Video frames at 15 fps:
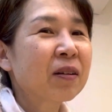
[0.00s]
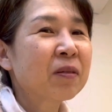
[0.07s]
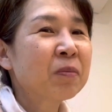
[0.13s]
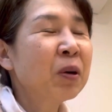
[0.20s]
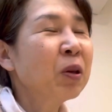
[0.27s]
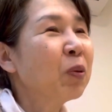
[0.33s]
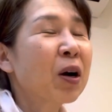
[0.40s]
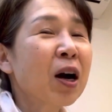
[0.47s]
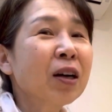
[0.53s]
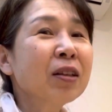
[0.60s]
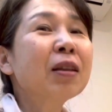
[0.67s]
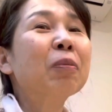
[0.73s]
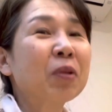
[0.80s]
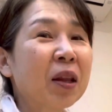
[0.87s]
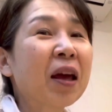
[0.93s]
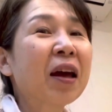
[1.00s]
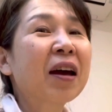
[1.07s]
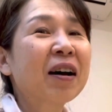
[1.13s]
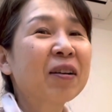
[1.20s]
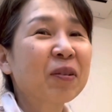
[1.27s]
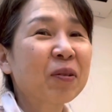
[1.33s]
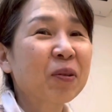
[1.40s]
まだ若かったもんね、
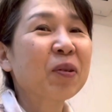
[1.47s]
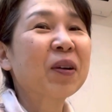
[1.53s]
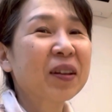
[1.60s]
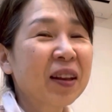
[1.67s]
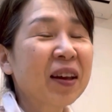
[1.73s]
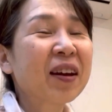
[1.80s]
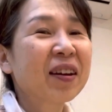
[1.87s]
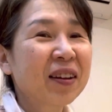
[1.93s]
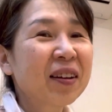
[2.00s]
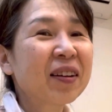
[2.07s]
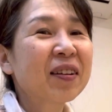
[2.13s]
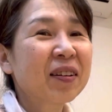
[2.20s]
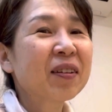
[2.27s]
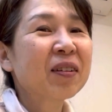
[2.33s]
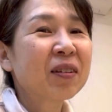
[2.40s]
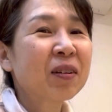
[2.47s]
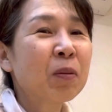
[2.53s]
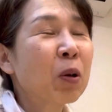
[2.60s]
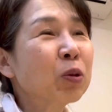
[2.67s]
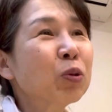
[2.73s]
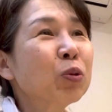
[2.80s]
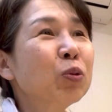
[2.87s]
あの頃はね。あ、
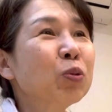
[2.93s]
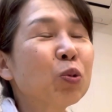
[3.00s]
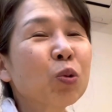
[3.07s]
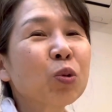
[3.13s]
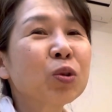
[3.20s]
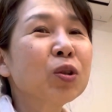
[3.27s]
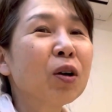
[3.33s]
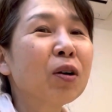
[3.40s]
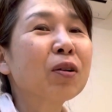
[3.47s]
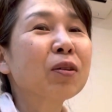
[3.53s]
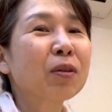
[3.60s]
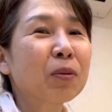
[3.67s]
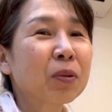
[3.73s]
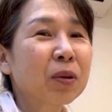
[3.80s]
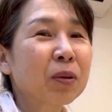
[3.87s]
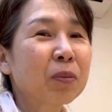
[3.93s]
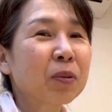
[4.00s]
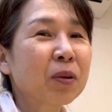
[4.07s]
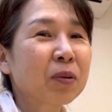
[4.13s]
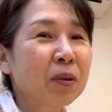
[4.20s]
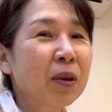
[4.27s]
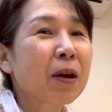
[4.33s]
松潤上手やんって思ってみ
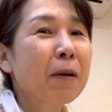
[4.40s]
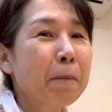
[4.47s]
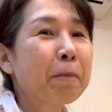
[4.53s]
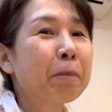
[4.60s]
たよね。